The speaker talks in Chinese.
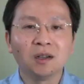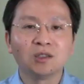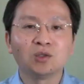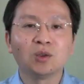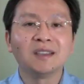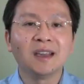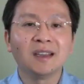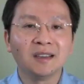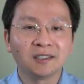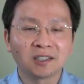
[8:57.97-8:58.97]
悬
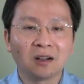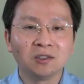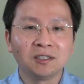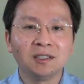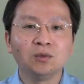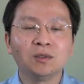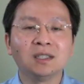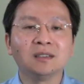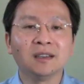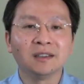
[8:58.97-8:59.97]
念也少，戏剧
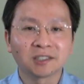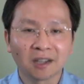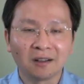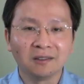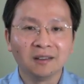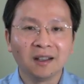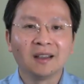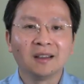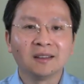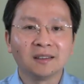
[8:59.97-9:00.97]
性也少。
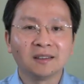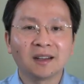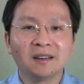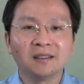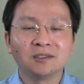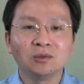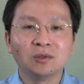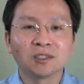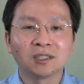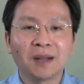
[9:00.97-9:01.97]
呃，当然，中
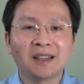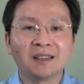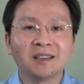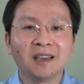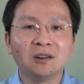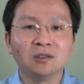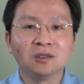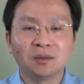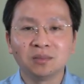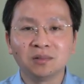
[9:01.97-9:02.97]
共十八大前后
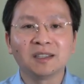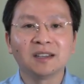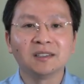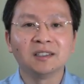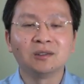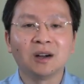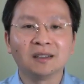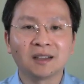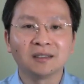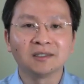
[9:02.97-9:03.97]
它不是这个情
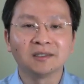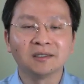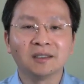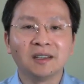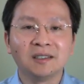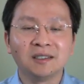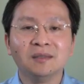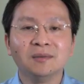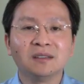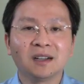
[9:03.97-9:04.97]
况，当时习
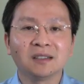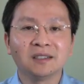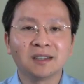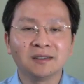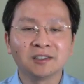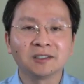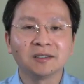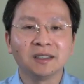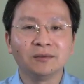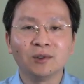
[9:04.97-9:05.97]
平、王岐山的势
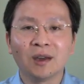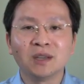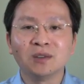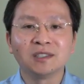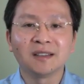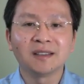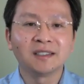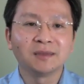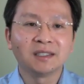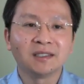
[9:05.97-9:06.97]
力远没有现在
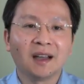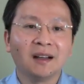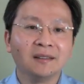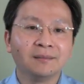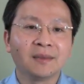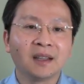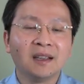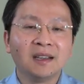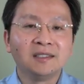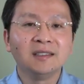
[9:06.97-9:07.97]
这么强。
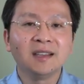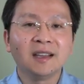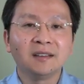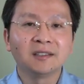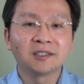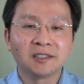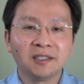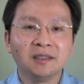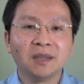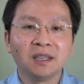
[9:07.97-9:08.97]
今天呢，是
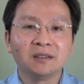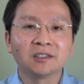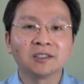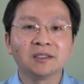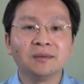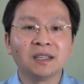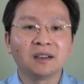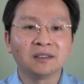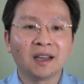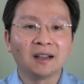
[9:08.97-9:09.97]
习近平的势力比
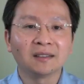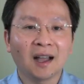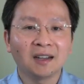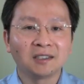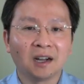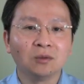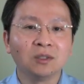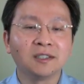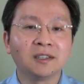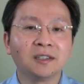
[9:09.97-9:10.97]
较强，他掌
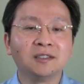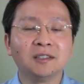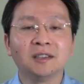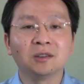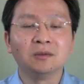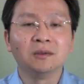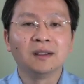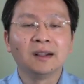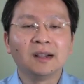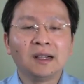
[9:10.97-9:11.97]
握着这个节奏。
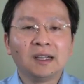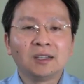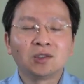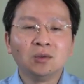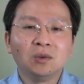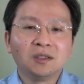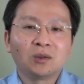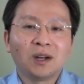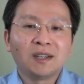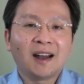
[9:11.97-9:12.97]
从我的
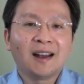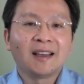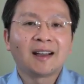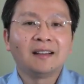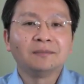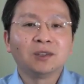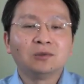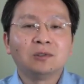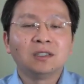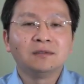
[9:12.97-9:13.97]
观察来看，
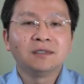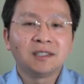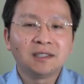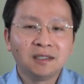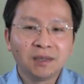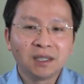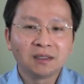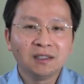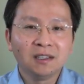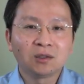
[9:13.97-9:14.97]
我认为习近平
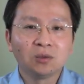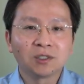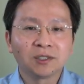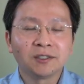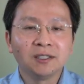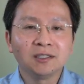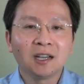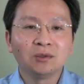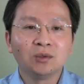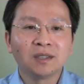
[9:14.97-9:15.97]
的意图是倾
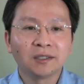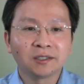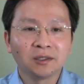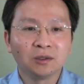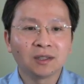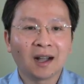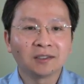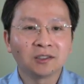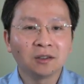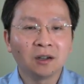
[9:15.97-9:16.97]
向于在十九大
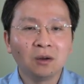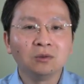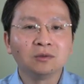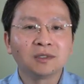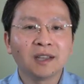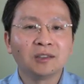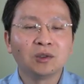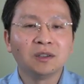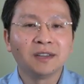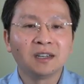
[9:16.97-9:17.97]
之后再
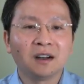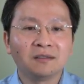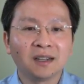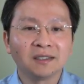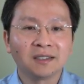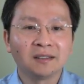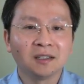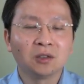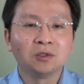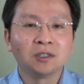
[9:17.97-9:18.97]
对围绕王岐山
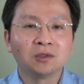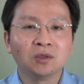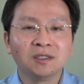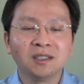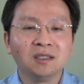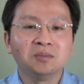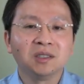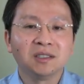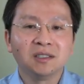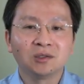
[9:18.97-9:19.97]
的斗争做进一步
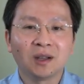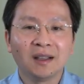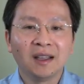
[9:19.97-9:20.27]
的清算。